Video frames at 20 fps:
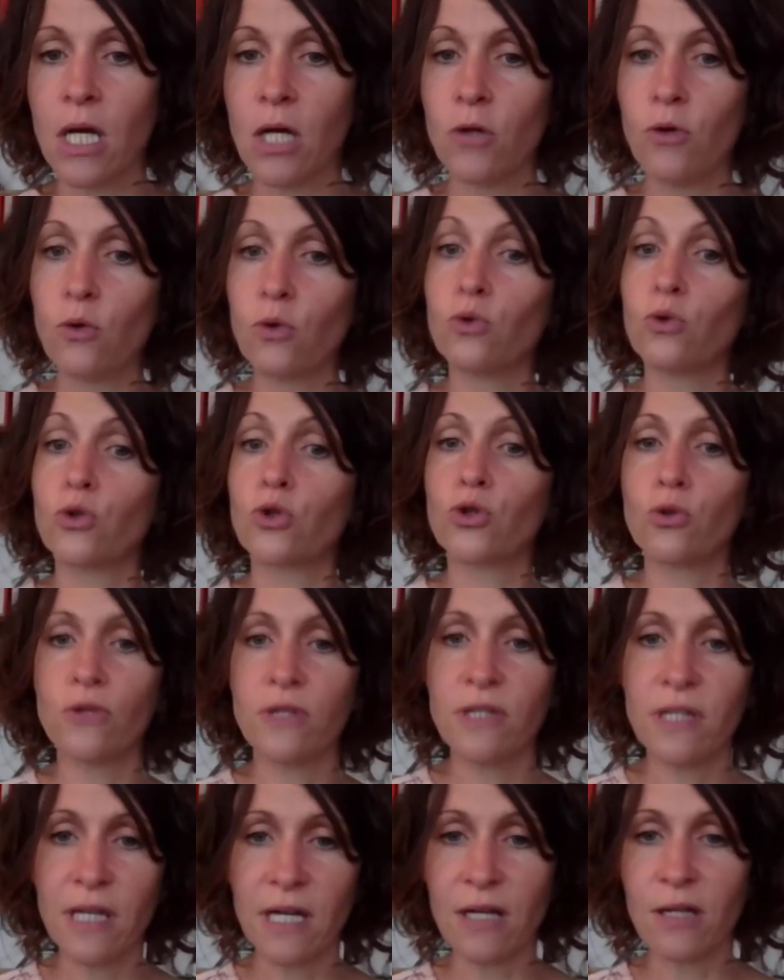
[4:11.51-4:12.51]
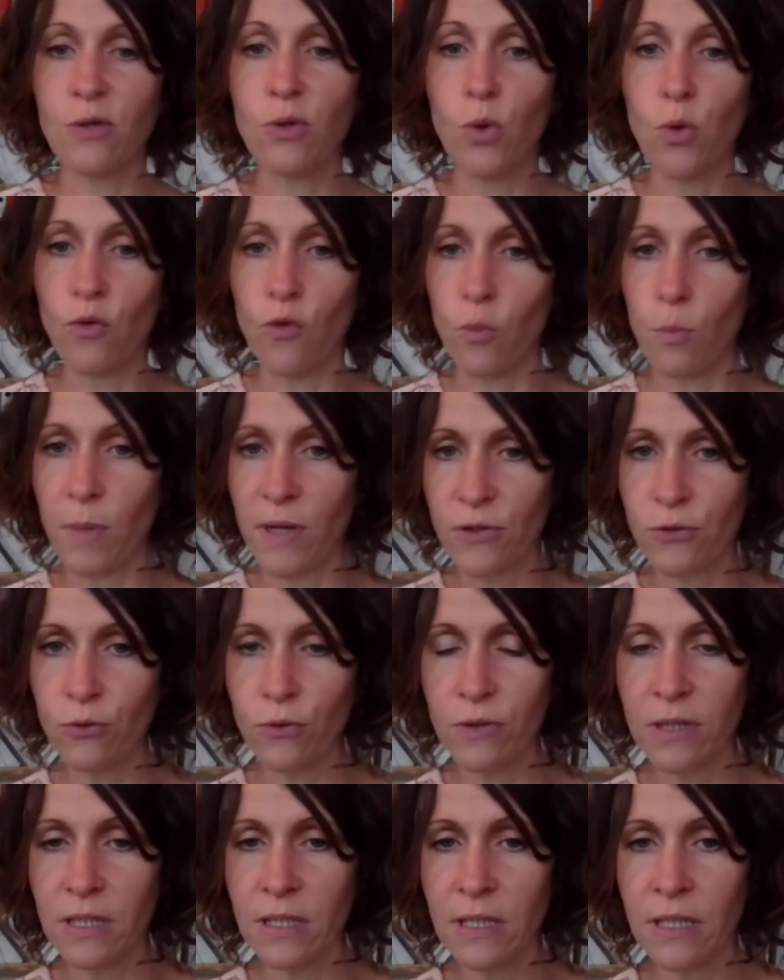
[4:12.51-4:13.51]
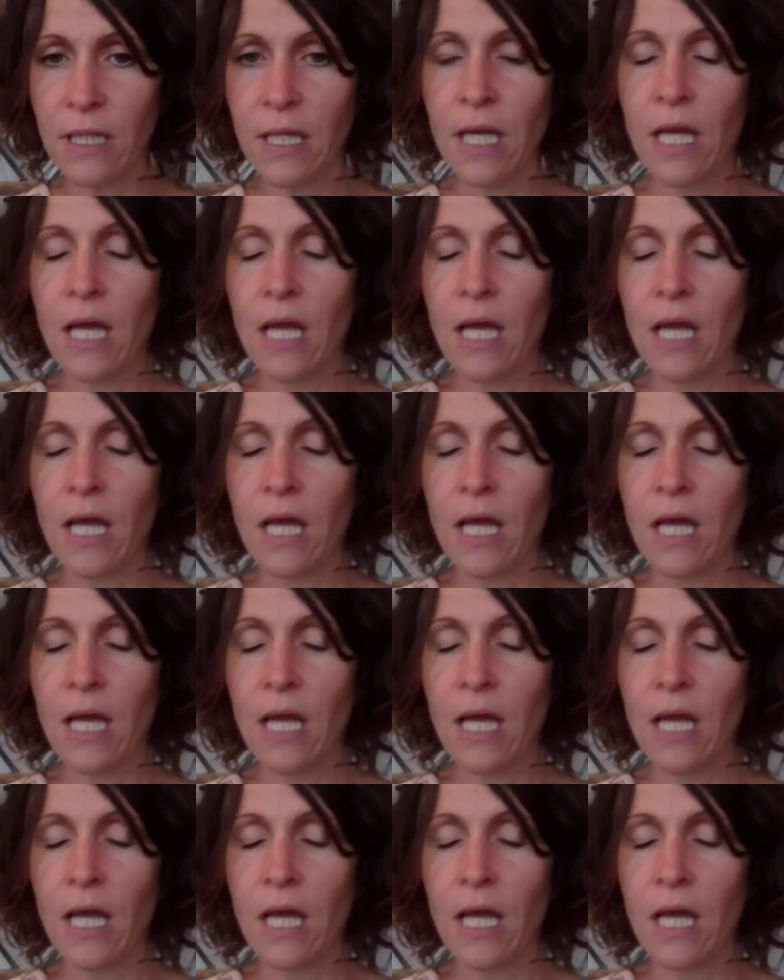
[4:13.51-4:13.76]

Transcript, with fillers: Donc nos chaudières ne vont pas tourner.